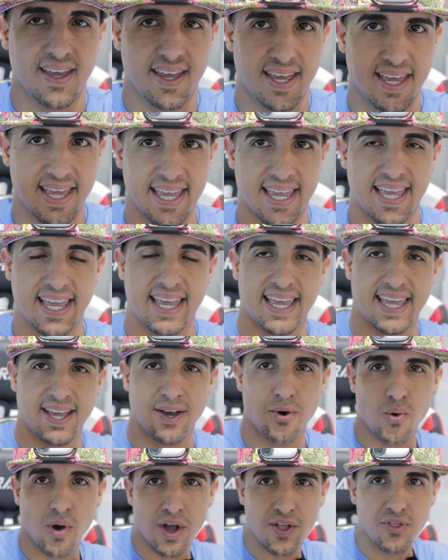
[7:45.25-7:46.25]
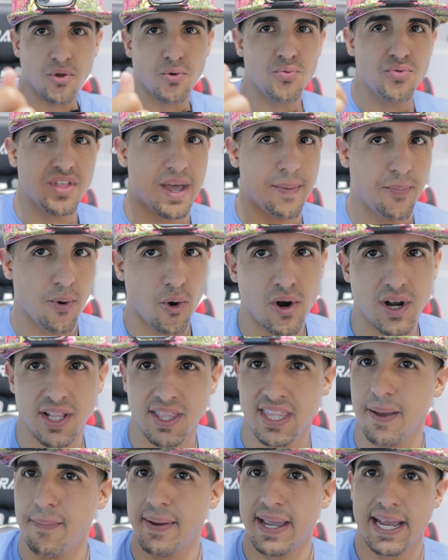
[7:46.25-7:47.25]
Eh, jugando un
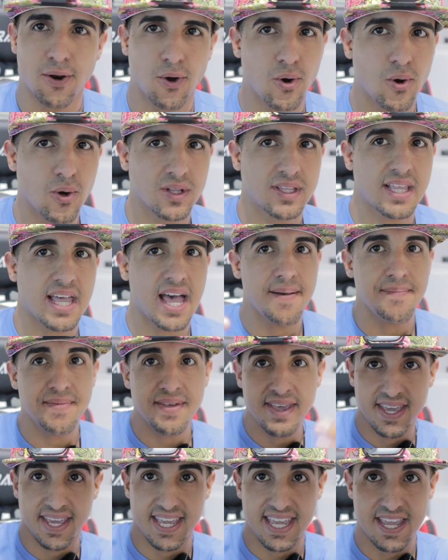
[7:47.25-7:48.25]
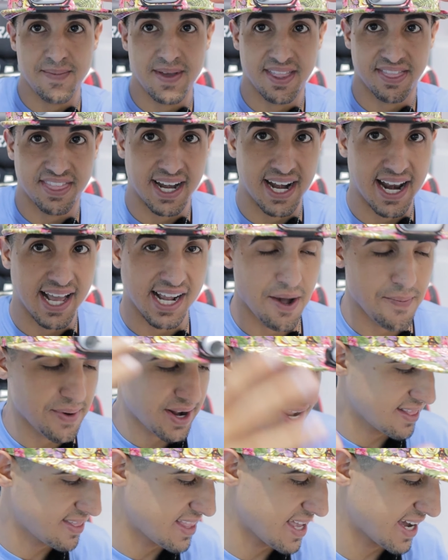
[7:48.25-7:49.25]
deporte, pelota, y mientras la
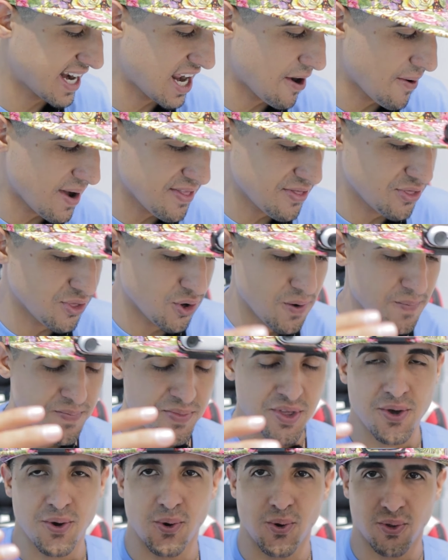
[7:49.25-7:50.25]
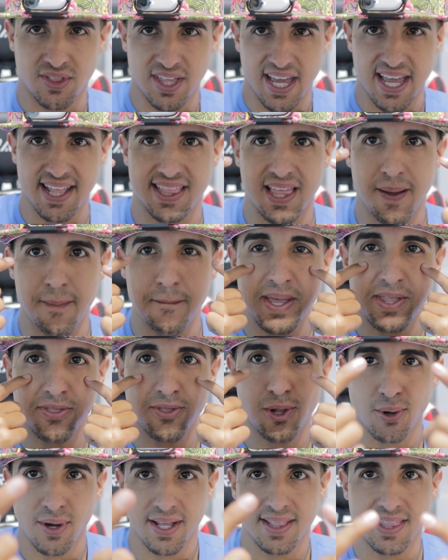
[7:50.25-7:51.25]
cámara está grabando, ustedes están
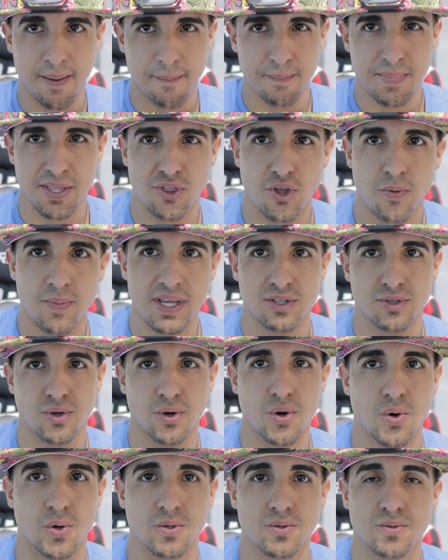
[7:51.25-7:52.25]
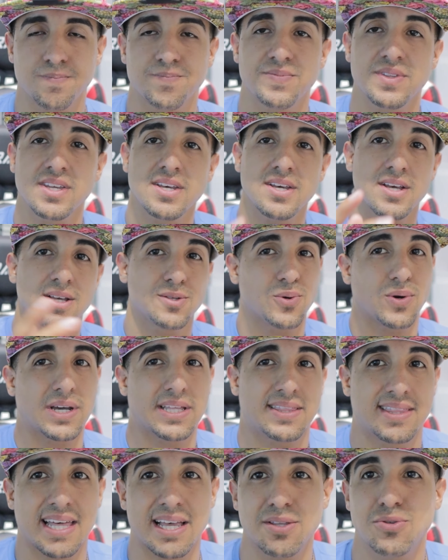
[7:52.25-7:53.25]
viendo lo que están viendo mis ojos. Eso
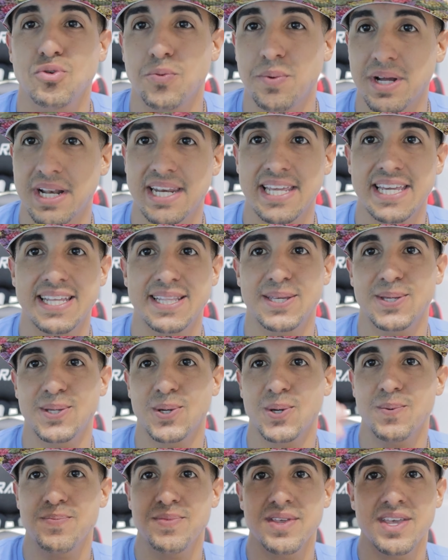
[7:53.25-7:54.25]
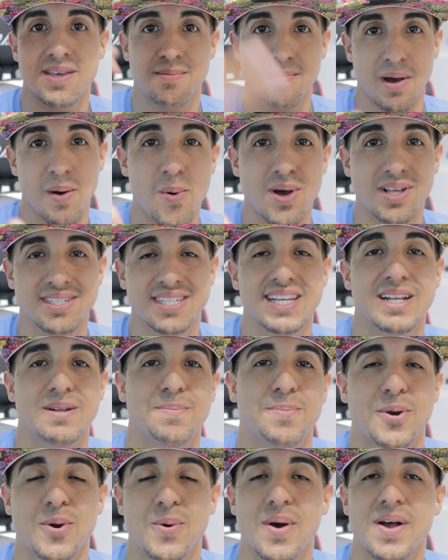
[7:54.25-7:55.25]
que está súper nítido. Vamos a
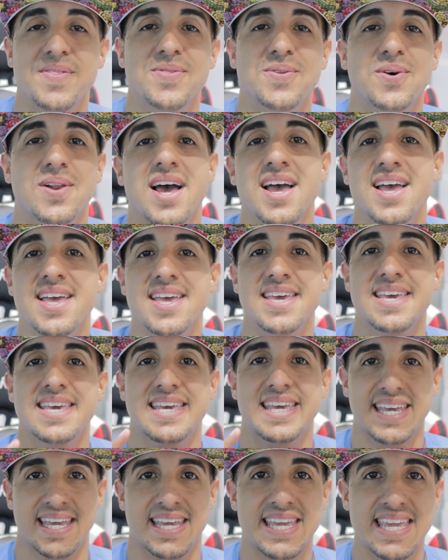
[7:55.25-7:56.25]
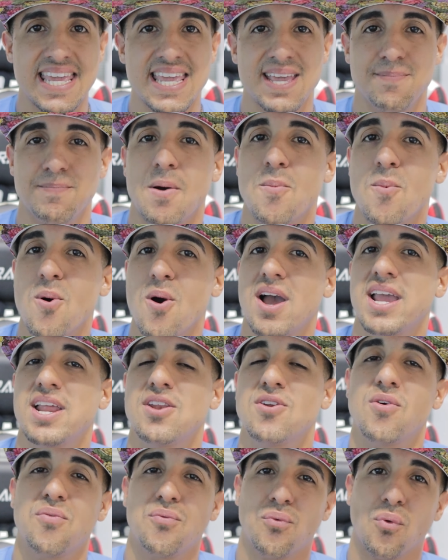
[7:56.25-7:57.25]
seguir probándola y vamos a
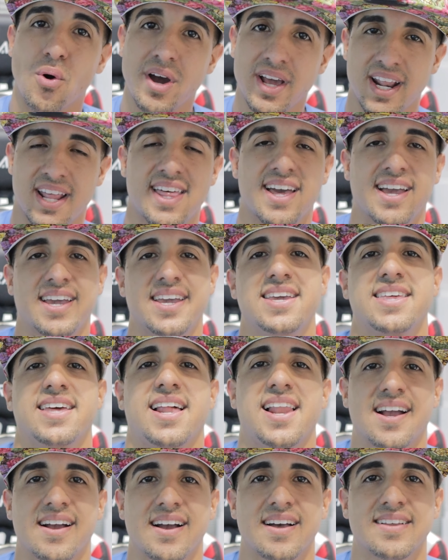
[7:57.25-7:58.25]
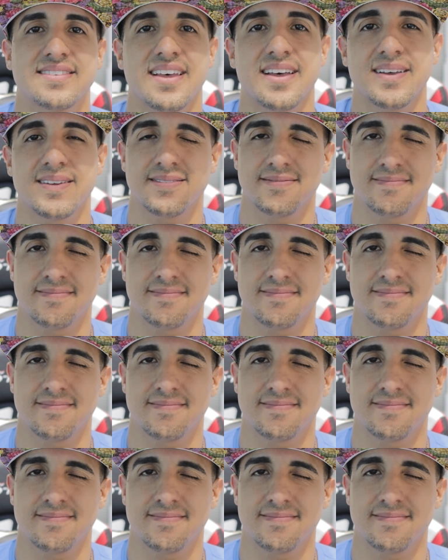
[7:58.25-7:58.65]
irnos fuera de aquí de la casa.